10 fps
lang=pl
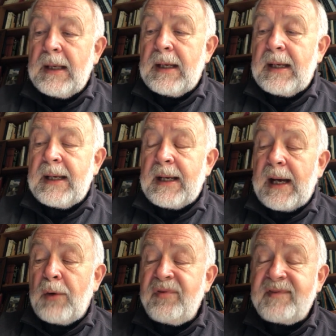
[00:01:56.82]
E,
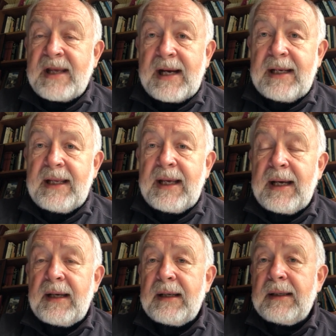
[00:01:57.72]

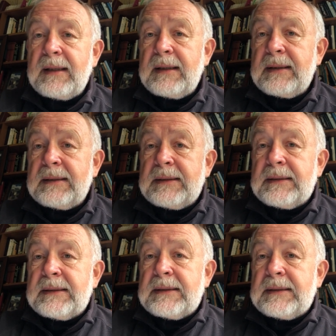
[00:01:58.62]
Australia
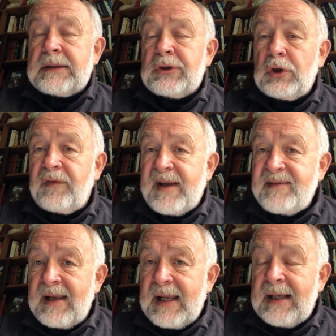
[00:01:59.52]
Nowa
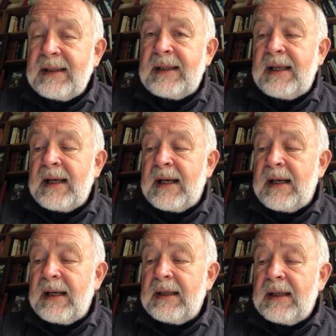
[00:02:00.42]

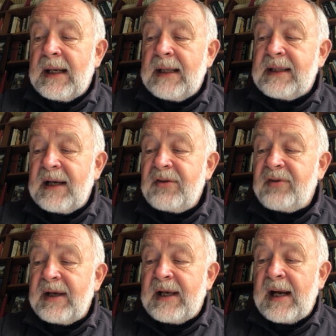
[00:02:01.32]
Zelandia, a
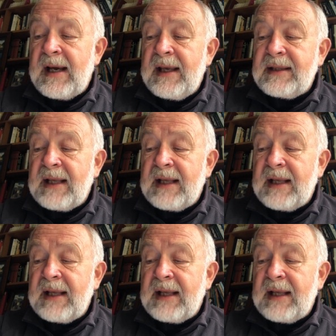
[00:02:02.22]
także kraje